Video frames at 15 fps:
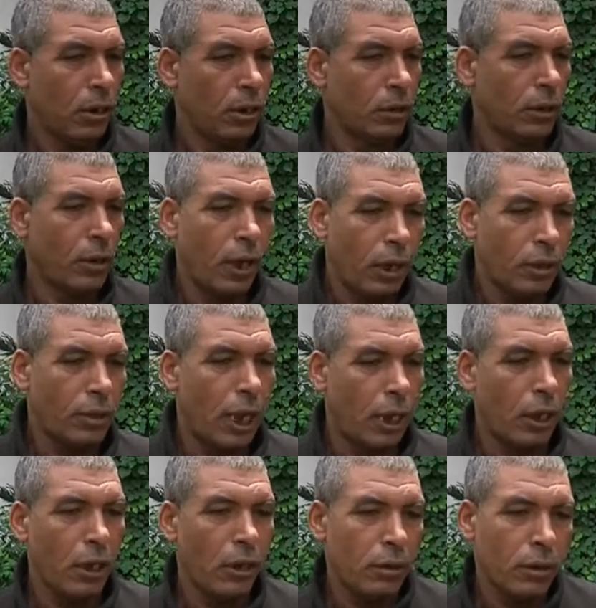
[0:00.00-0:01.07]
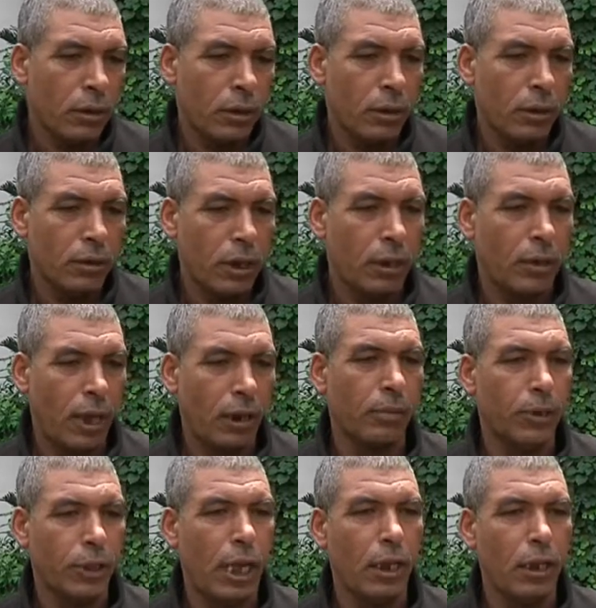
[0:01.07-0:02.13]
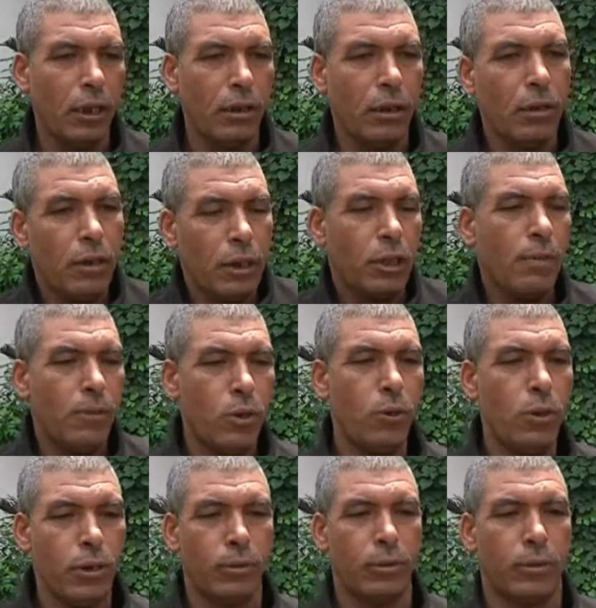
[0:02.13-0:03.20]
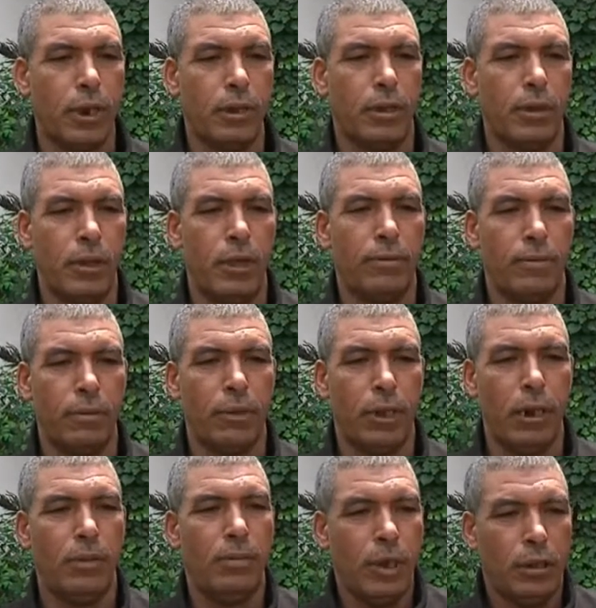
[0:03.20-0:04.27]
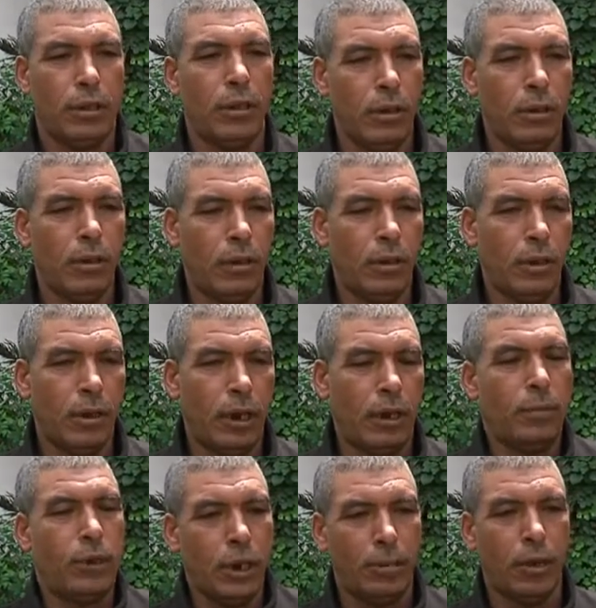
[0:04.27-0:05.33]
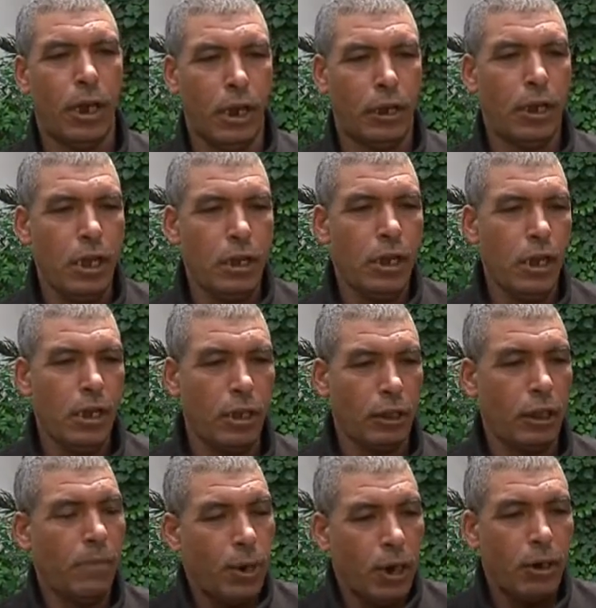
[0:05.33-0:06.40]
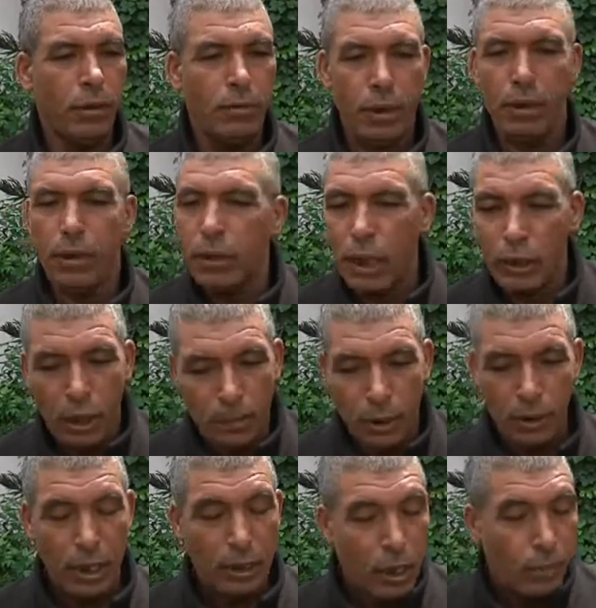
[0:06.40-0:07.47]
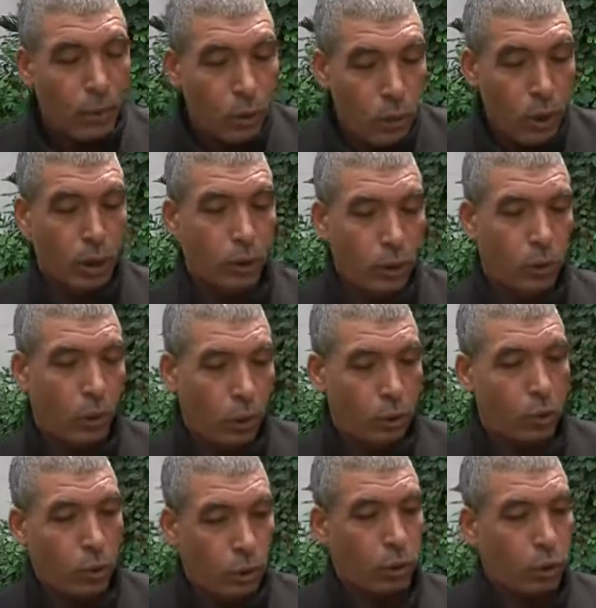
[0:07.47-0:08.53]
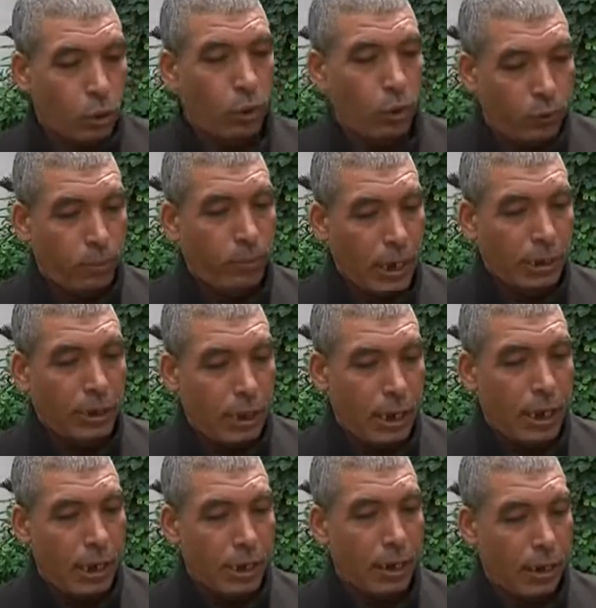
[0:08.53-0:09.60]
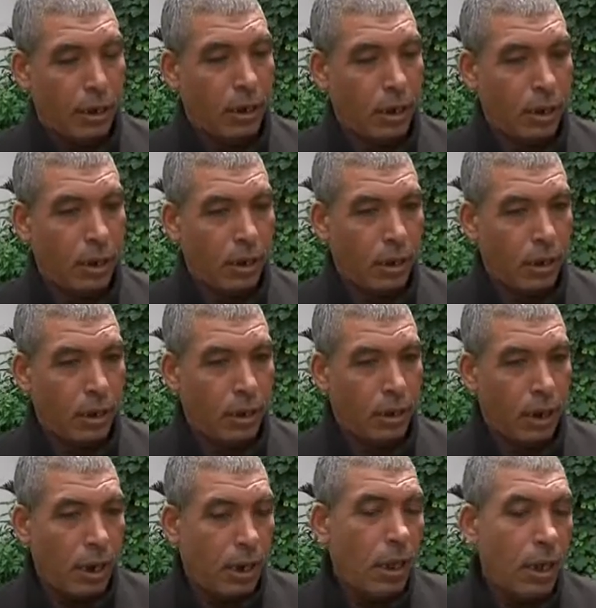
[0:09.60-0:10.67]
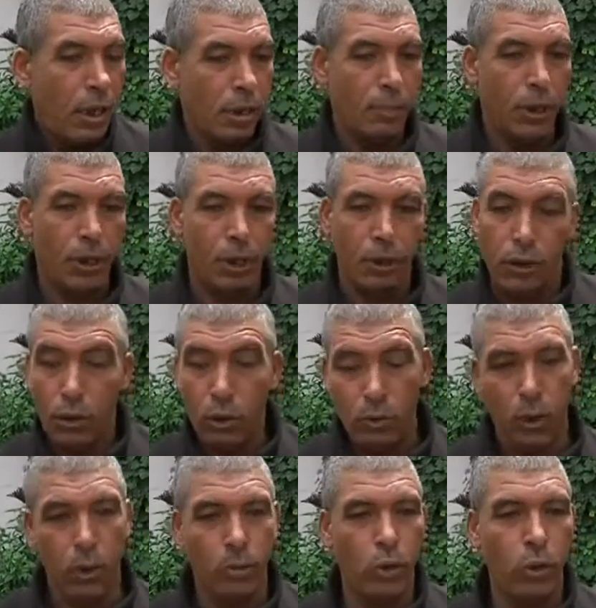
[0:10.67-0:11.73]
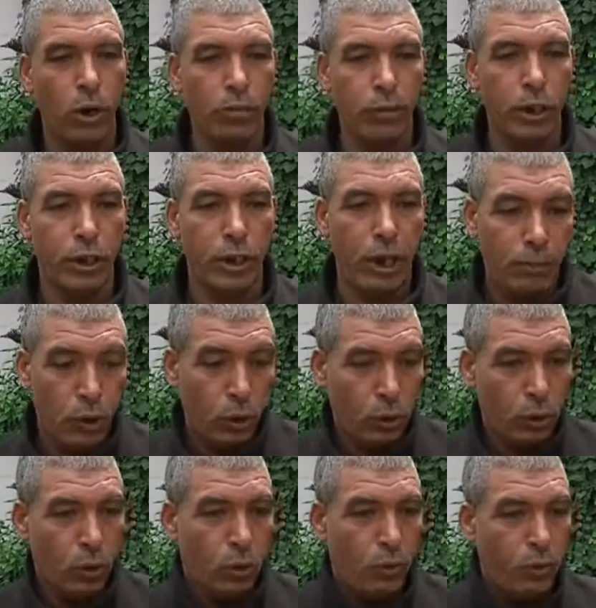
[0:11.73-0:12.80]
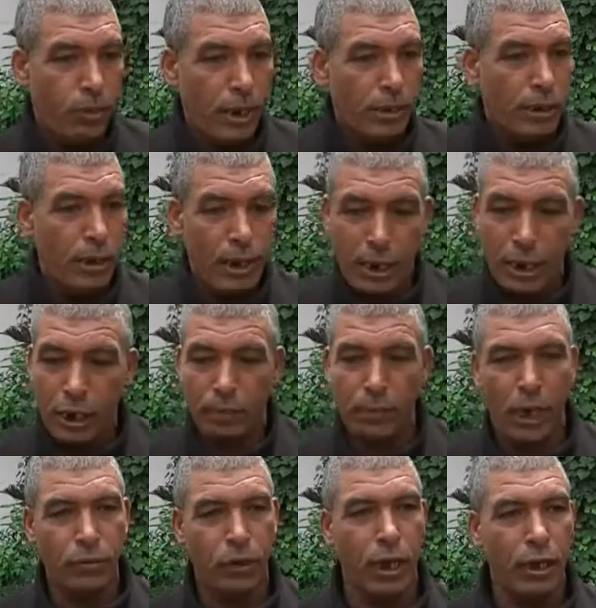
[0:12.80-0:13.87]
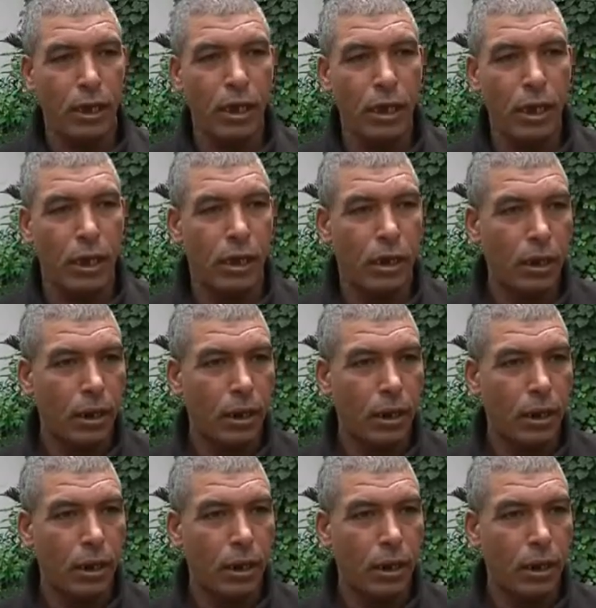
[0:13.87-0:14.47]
التحقيق آه، سيد حكم التحقيق آه، يعتبر ولده السيد هذا فهمتي اللي مات يعني باش يبقى هكاك يعتبر يعتبر يعتبر ولده وحط وحط روحه في بلاصتي انا عليه ما هو مقاومه الاجرام يحط روحه في بلاصتي انا علاش ما يعرفش الحقيقه